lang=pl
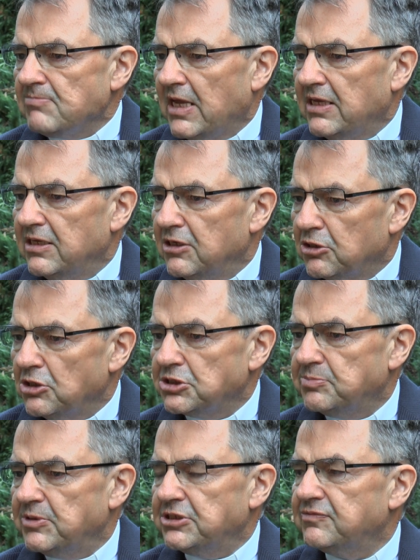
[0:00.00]
y,
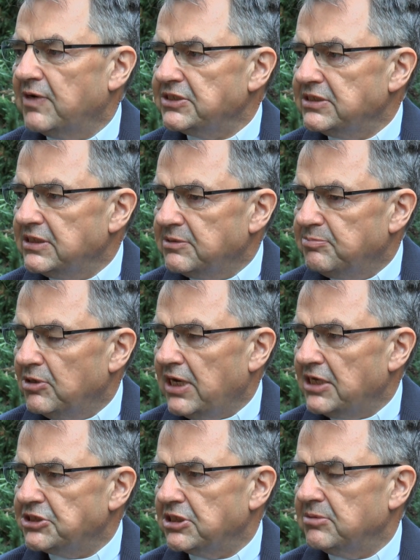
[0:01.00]
rozbić, własnych
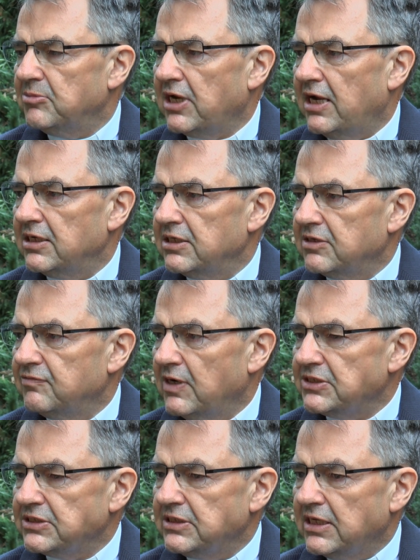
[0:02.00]
porażek moralnych,
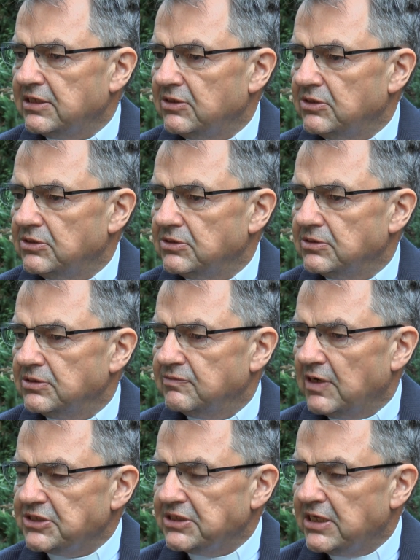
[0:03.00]
własnego,
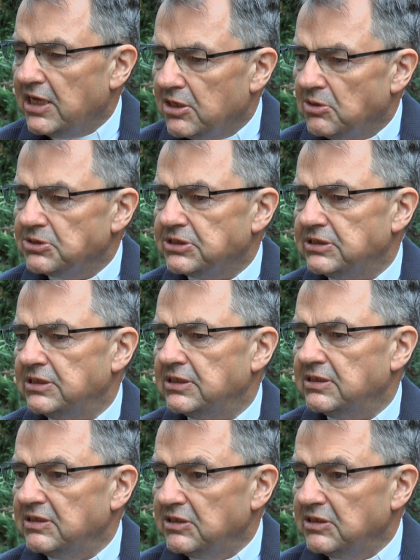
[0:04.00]
własnej erozji